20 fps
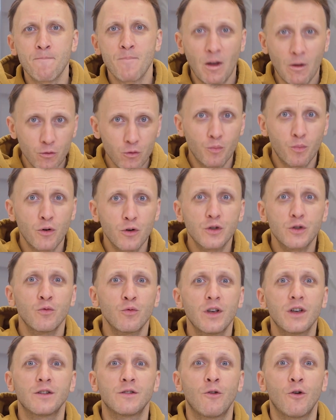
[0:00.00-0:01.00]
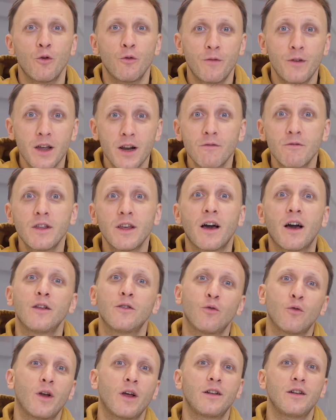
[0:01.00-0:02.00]
Вот просто у них свое верование,
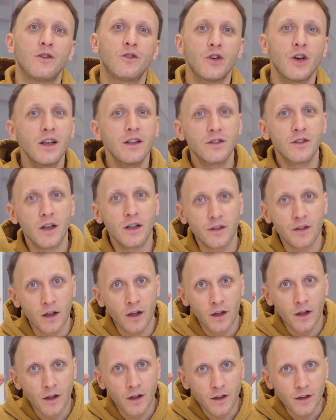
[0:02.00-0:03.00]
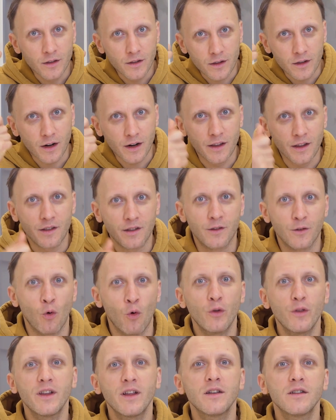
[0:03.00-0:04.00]
которое отличается от
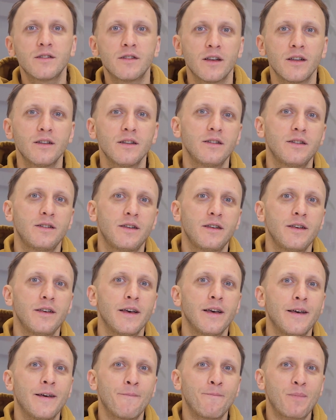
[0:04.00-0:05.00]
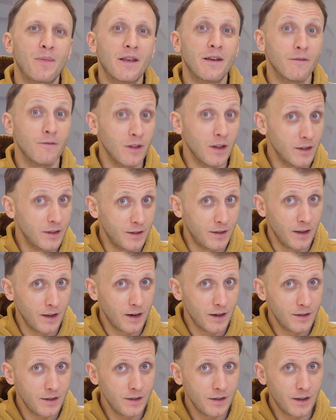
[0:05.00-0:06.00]
традиционных ценностей а, властей
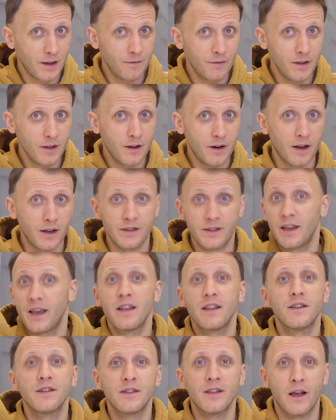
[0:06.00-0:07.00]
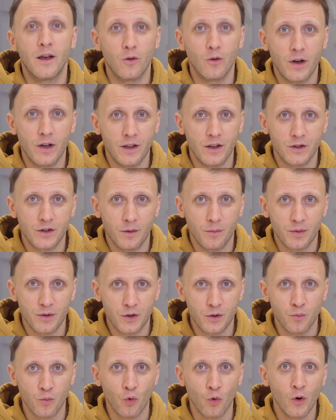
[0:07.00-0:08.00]
Российской Федерации. Я не знаю, конечно,
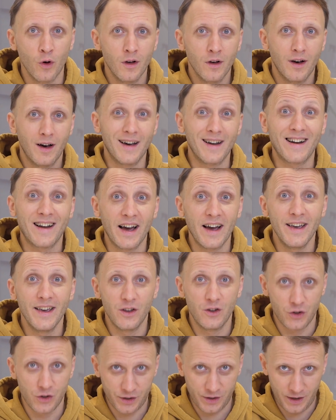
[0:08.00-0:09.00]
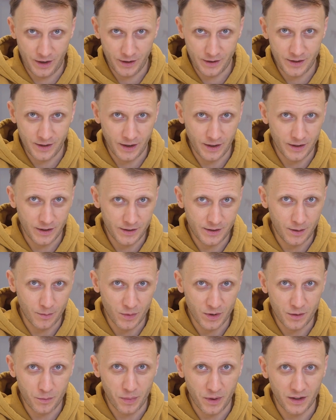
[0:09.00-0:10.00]
почему архаические ценности
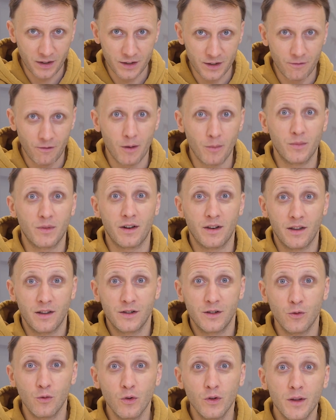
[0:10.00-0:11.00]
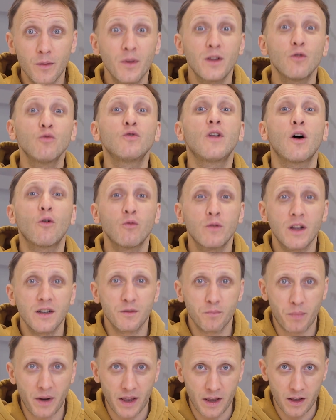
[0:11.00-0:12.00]
мы теперь называем традиционными, но так у
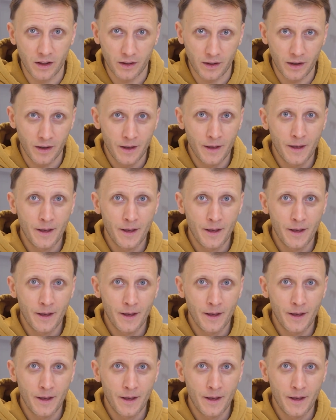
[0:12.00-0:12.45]
нас принято.